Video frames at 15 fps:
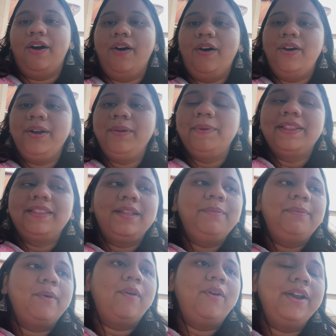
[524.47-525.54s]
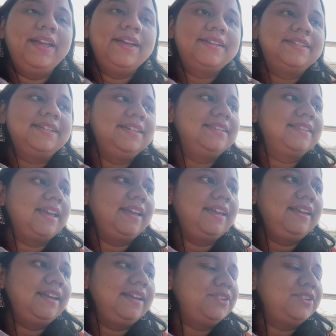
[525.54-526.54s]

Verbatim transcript: और मतलब और एक चीज़ है